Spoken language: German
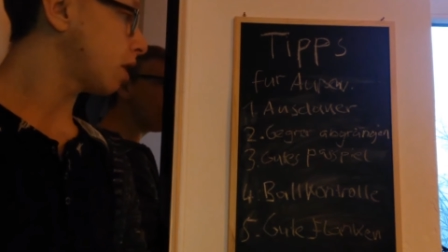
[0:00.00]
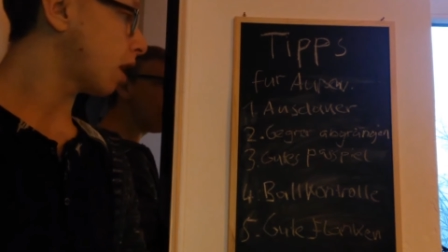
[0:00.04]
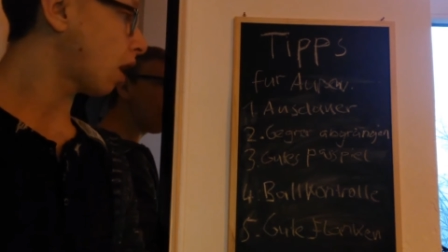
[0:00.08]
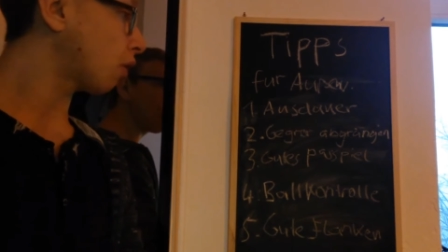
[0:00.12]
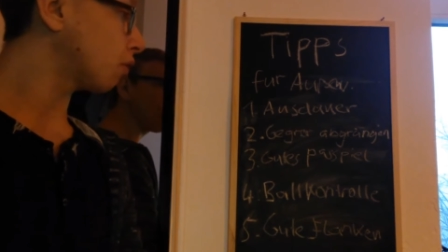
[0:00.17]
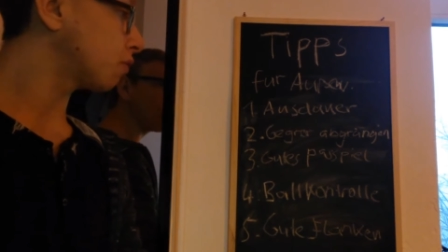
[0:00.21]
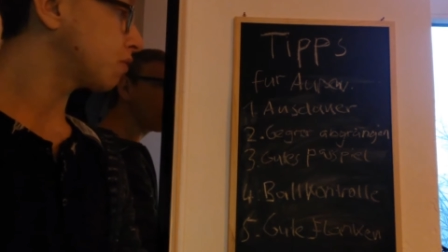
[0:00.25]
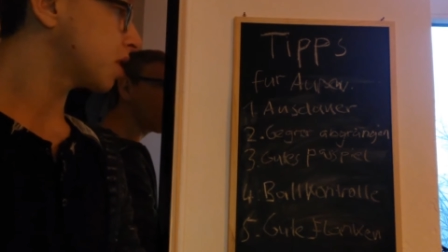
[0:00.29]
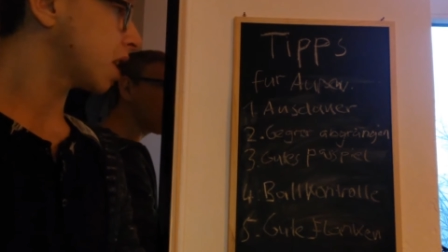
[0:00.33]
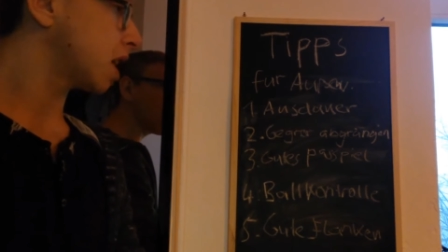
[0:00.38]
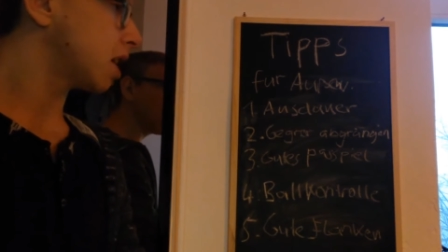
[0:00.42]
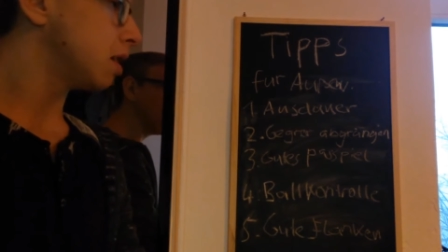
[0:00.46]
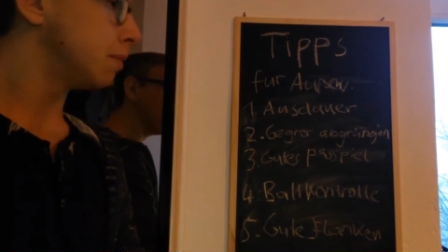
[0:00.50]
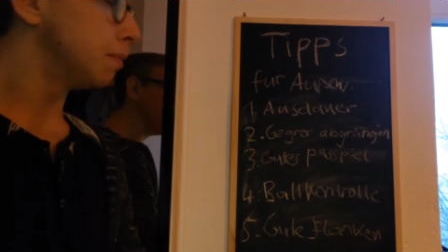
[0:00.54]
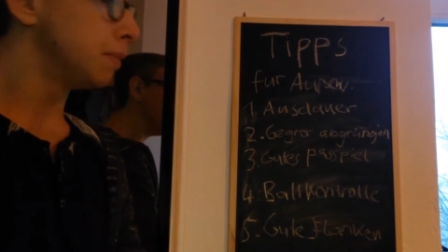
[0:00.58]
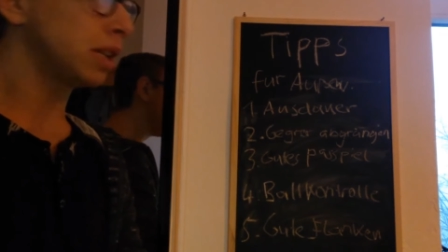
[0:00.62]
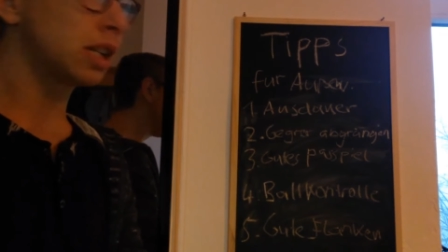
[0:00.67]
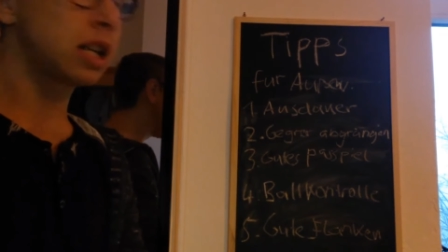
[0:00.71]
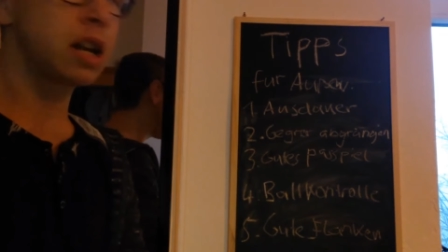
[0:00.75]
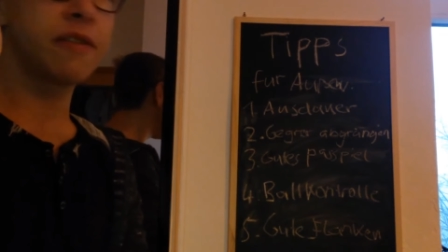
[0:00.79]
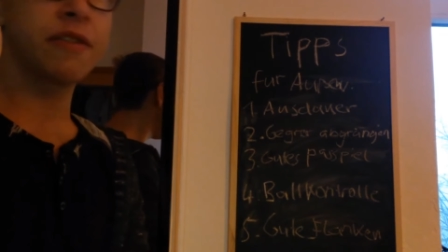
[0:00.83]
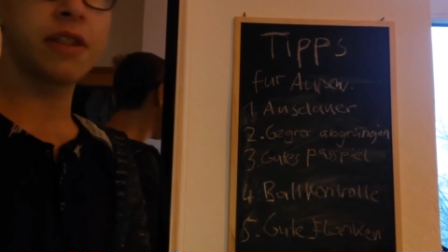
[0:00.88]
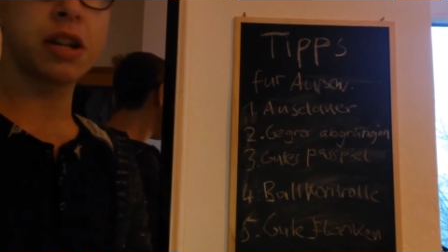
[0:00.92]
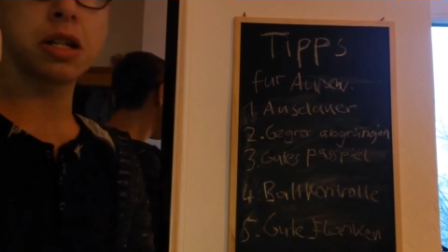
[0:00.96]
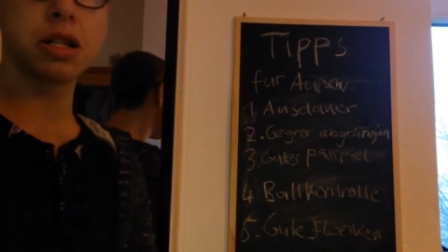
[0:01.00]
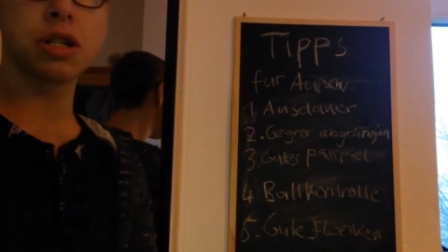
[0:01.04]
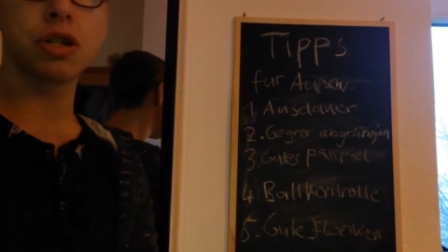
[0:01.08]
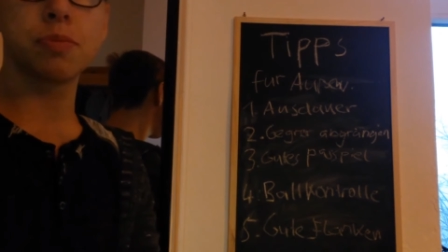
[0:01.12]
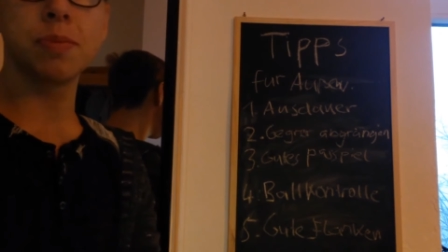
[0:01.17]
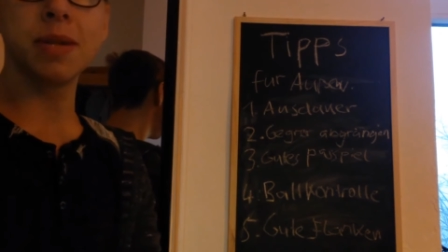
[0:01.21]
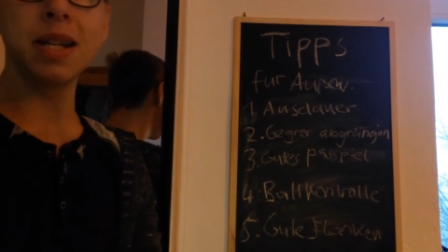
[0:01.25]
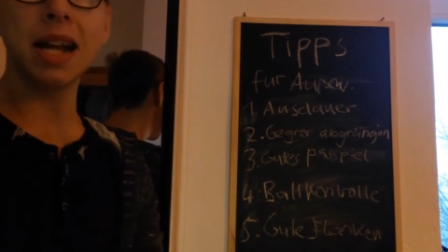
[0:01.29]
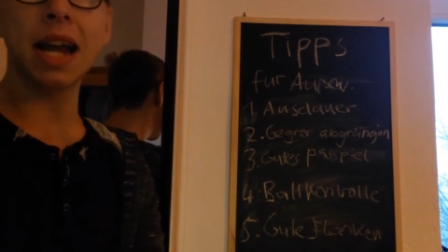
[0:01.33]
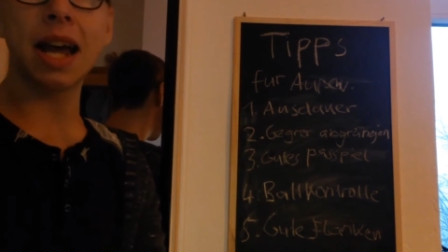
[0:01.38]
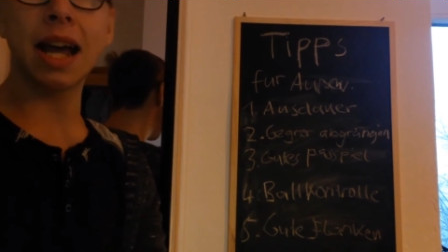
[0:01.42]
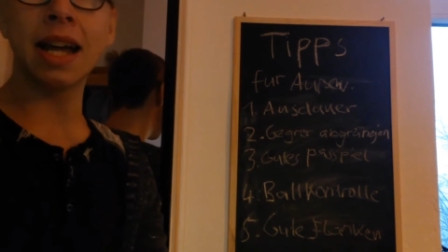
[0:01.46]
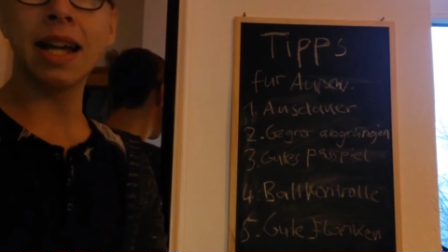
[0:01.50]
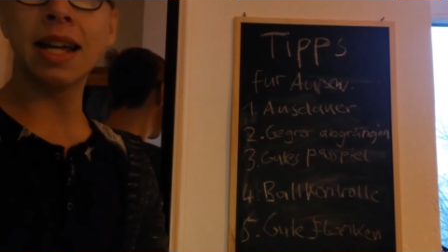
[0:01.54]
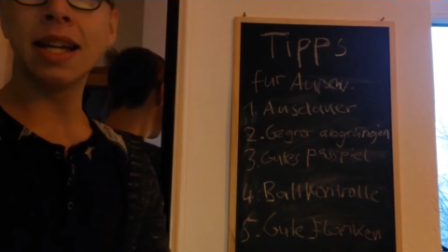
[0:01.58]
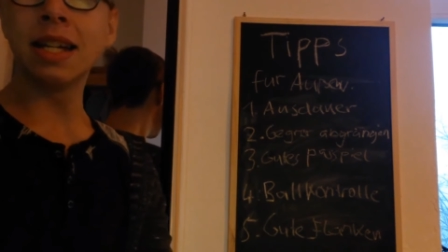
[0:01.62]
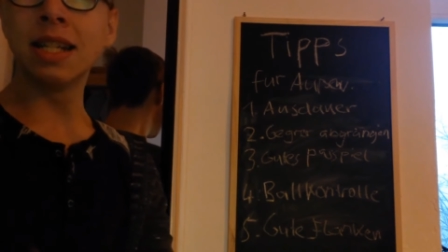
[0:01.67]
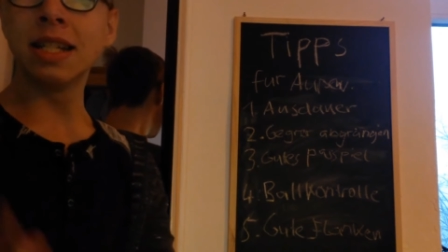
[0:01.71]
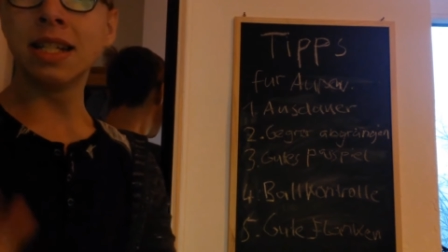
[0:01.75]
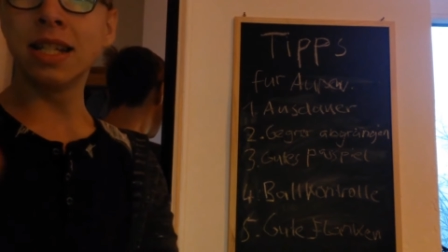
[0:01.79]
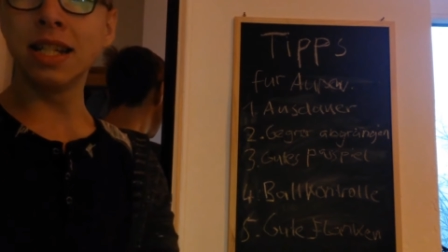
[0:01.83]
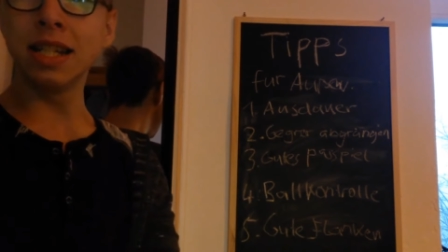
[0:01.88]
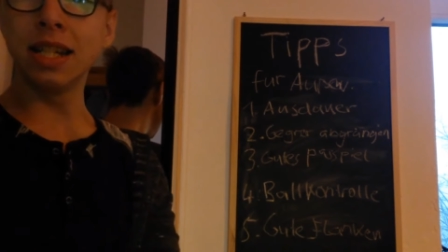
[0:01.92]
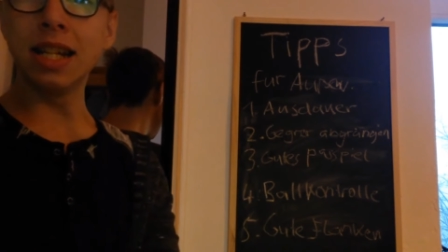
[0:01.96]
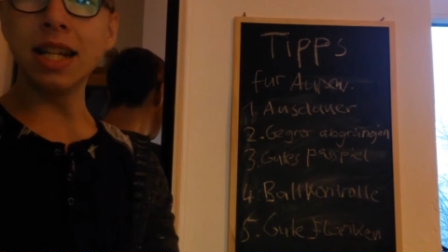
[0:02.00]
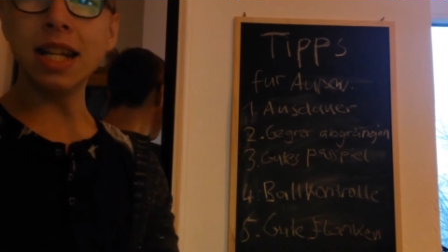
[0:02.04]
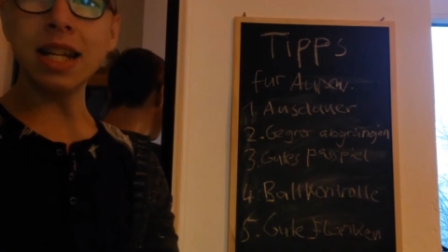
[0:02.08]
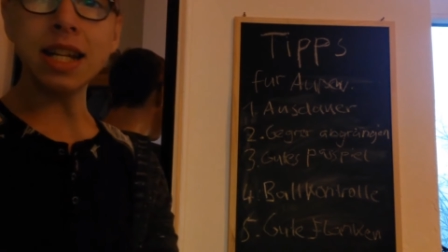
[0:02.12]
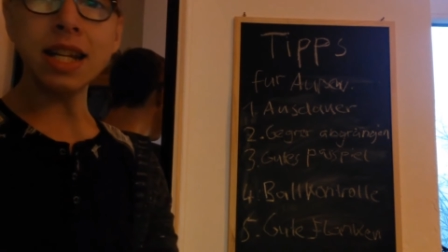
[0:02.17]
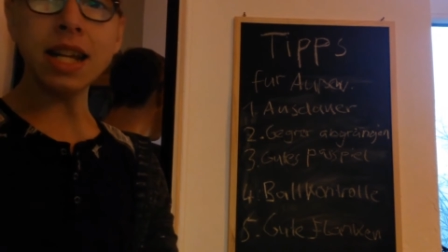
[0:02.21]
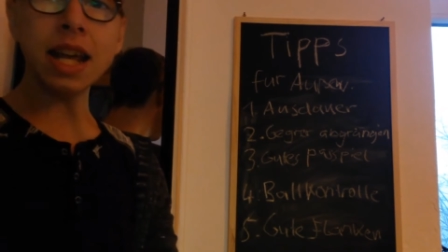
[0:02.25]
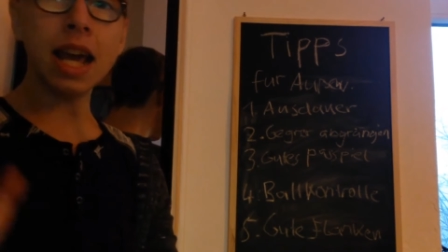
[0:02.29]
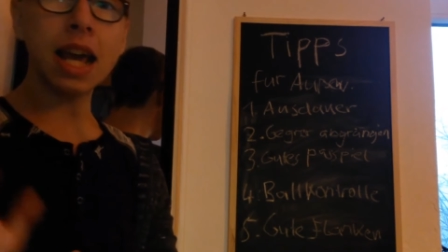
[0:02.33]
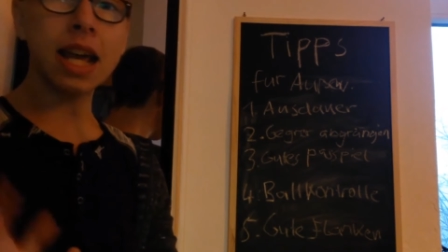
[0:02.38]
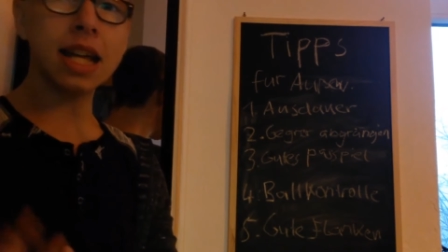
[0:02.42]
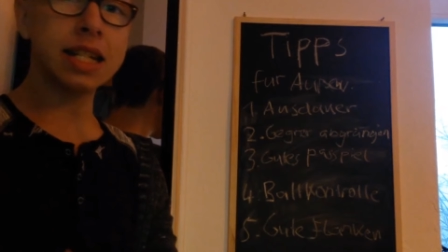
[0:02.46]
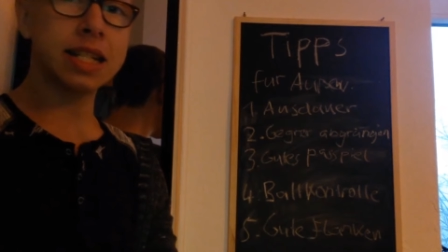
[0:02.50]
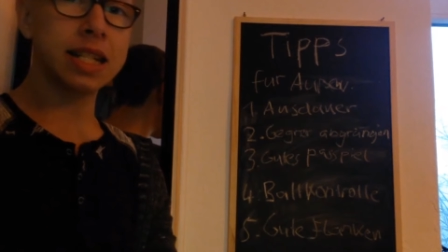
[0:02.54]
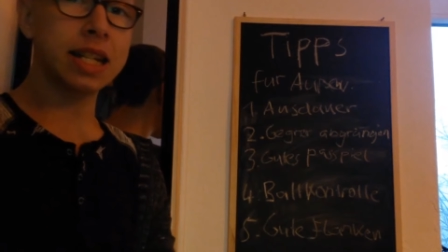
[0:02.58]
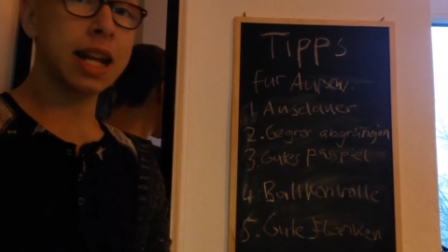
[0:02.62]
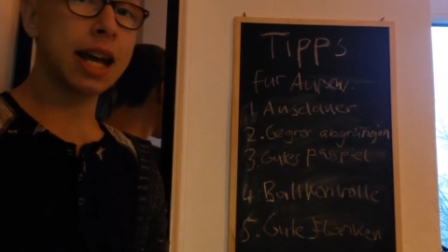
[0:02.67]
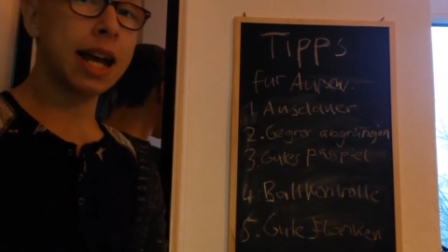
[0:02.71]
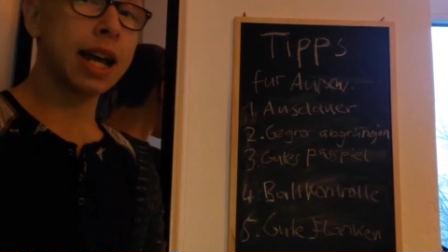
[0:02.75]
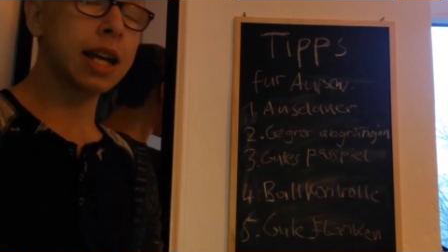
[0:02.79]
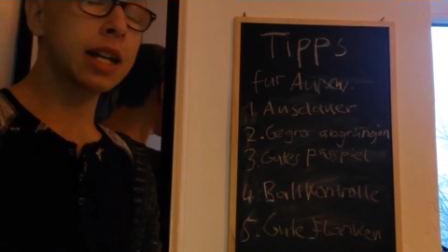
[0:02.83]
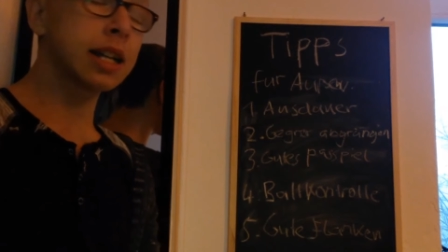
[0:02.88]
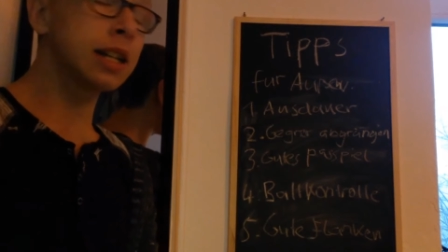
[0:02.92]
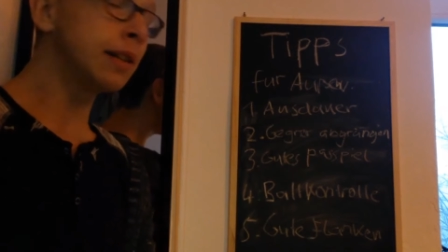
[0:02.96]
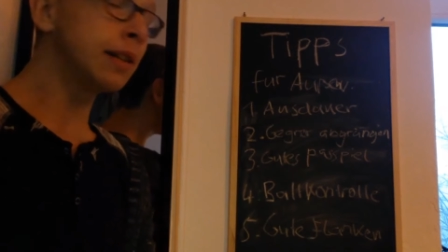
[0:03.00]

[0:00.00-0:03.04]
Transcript: auf seine Mittelfeldspieler die Linie entlang.